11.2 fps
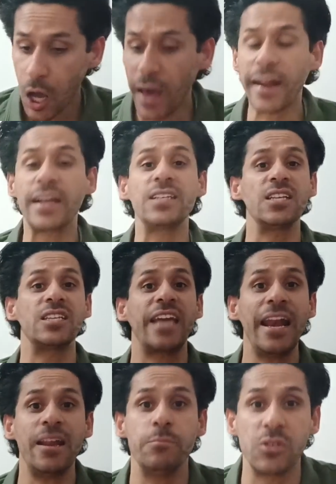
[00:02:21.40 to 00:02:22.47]
خرجت
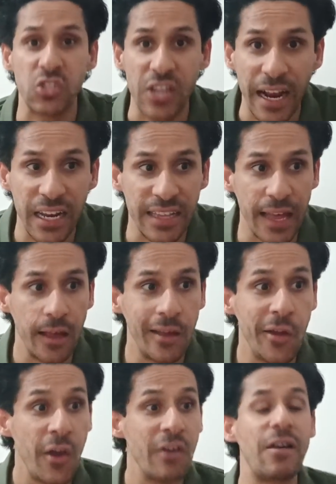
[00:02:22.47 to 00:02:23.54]
تتكلم بالشكل
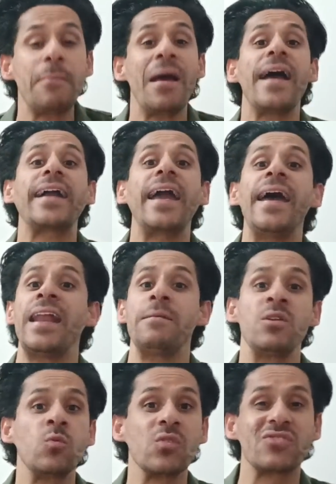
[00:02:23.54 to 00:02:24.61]
ده فما كان
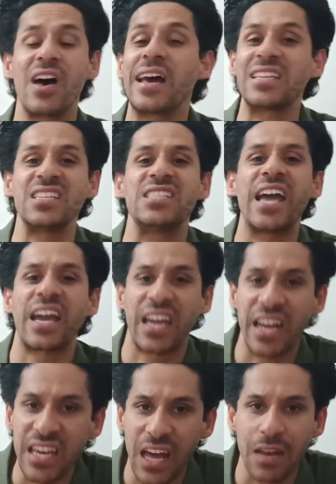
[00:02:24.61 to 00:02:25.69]
من وزارة
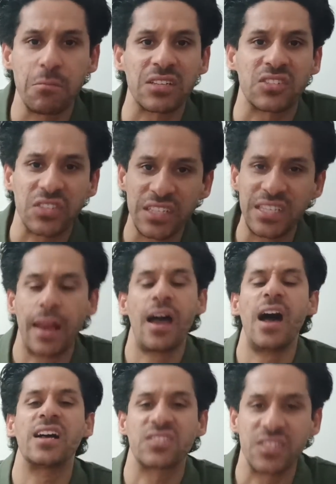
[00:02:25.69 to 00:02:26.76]
الداخلية المصرية
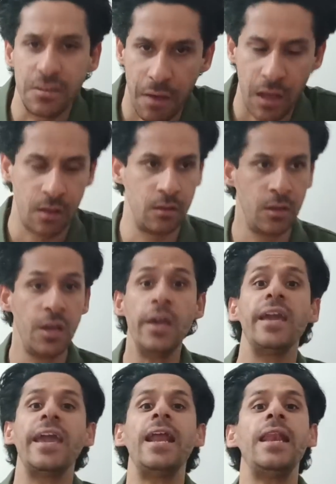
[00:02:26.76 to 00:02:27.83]
العظيمة
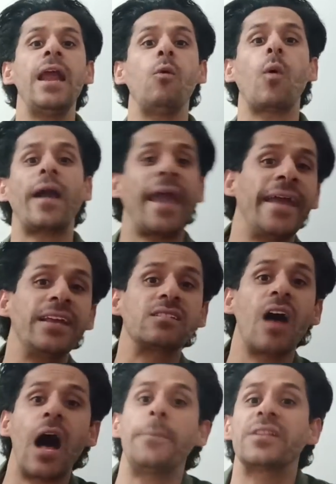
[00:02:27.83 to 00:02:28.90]
إلا وكانت
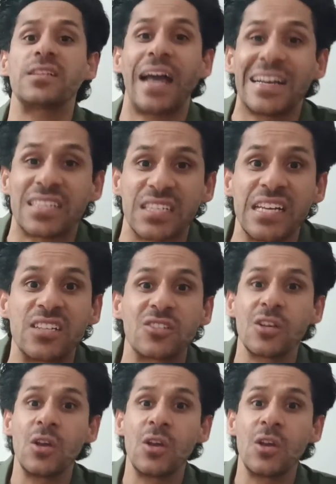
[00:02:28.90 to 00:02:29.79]
قبضت على الست